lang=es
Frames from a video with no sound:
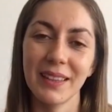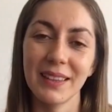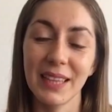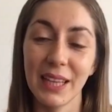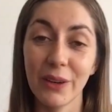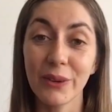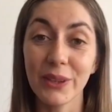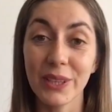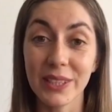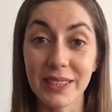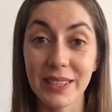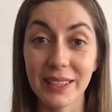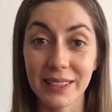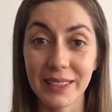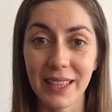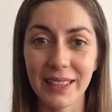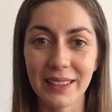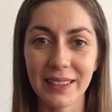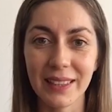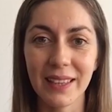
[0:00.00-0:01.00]
de lo que se
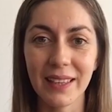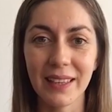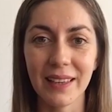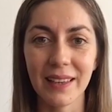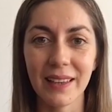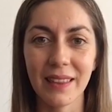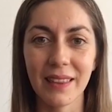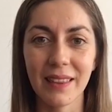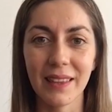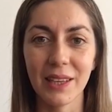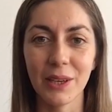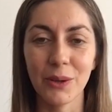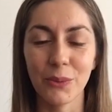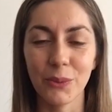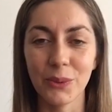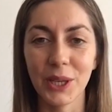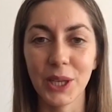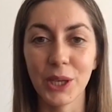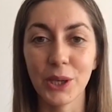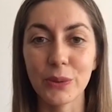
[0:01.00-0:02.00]
trata es de
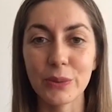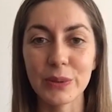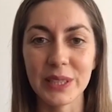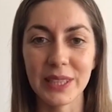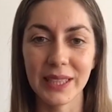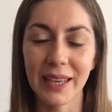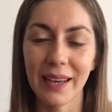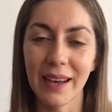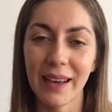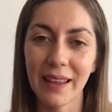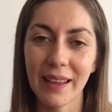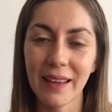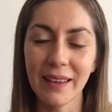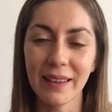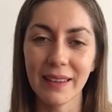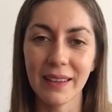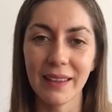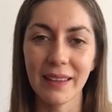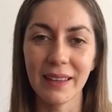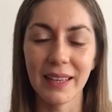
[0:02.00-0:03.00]
una encrucijada
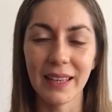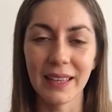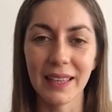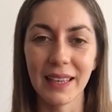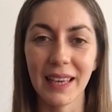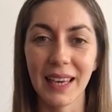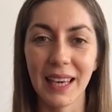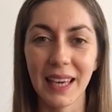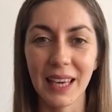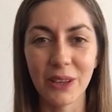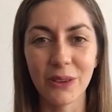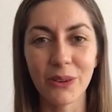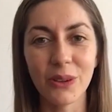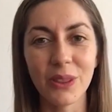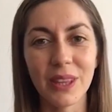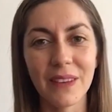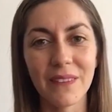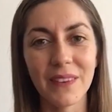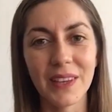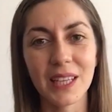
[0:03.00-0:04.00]
en la que
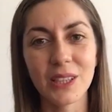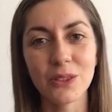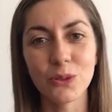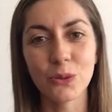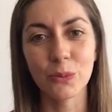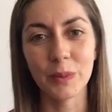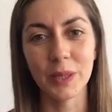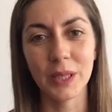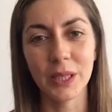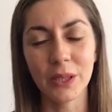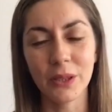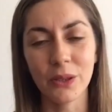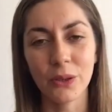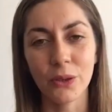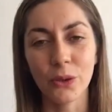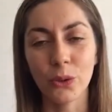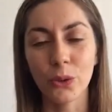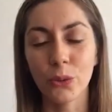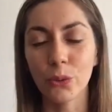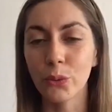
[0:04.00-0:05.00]
ellos deben asumir
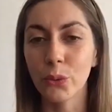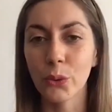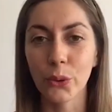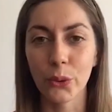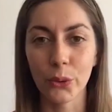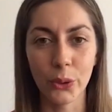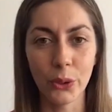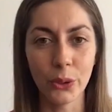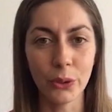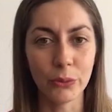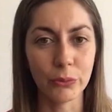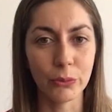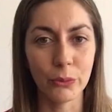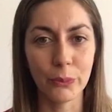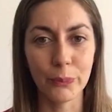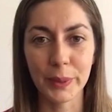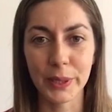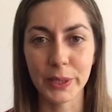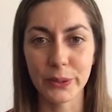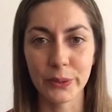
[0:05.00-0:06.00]
un rol,
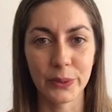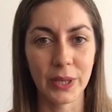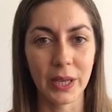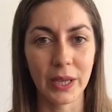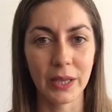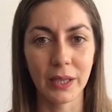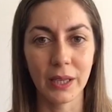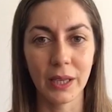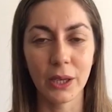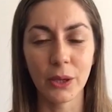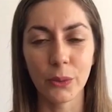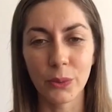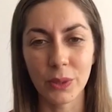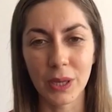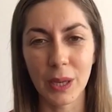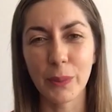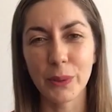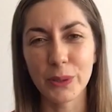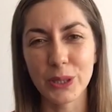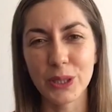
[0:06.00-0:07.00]
un personaje,
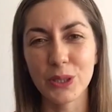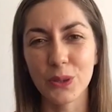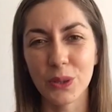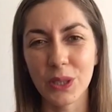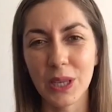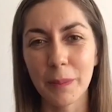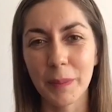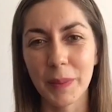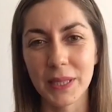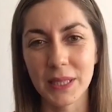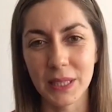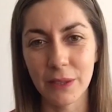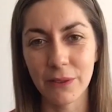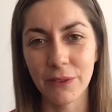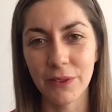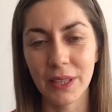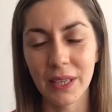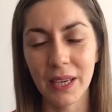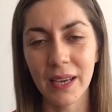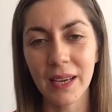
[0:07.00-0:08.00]
una posición
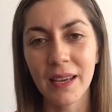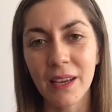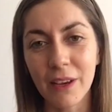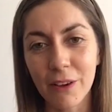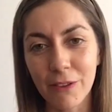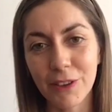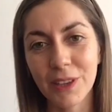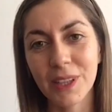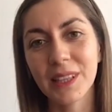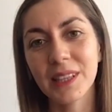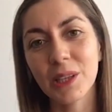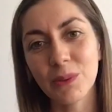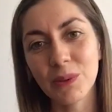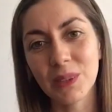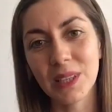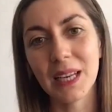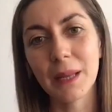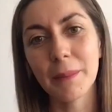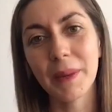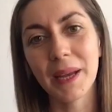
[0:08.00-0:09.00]
específica frente a un
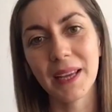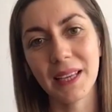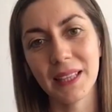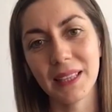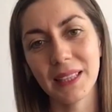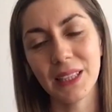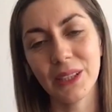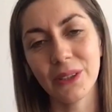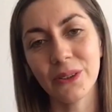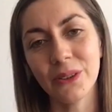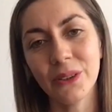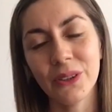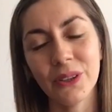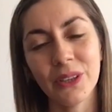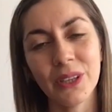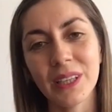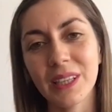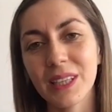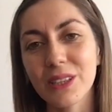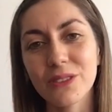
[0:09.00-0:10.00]
dilema ético
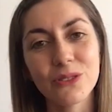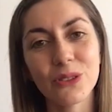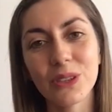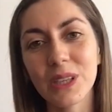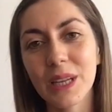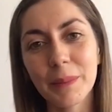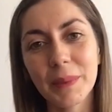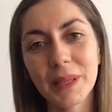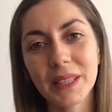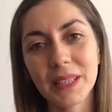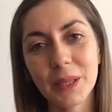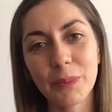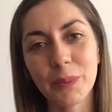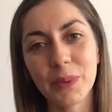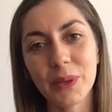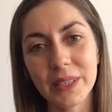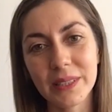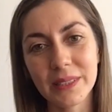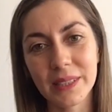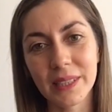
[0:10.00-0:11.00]
que solamente
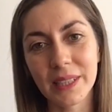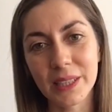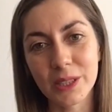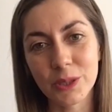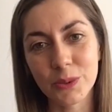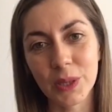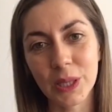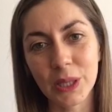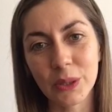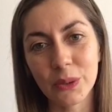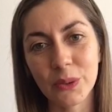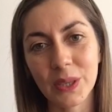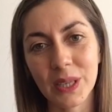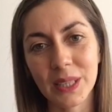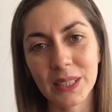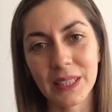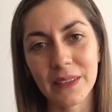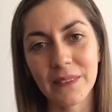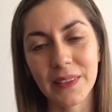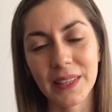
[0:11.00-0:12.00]
puede ser resuelto
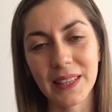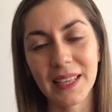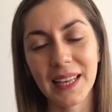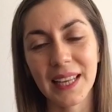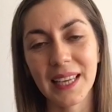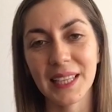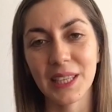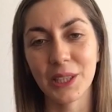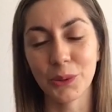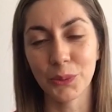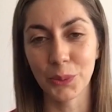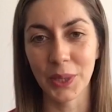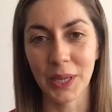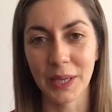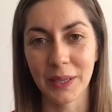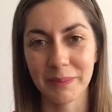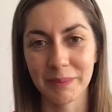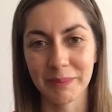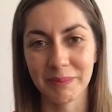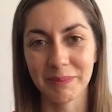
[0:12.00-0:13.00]
a través de la escritura,
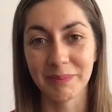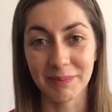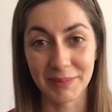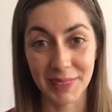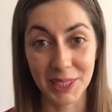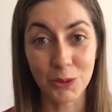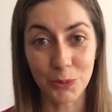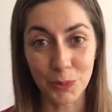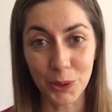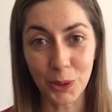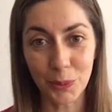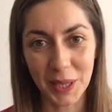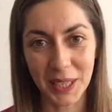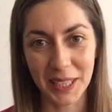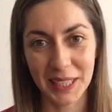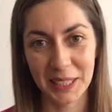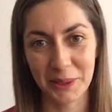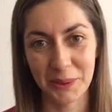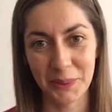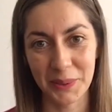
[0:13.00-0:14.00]
de su propia
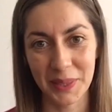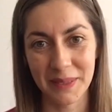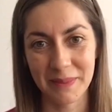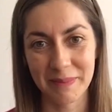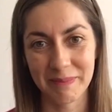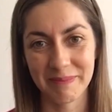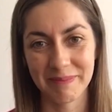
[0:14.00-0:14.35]
escritura.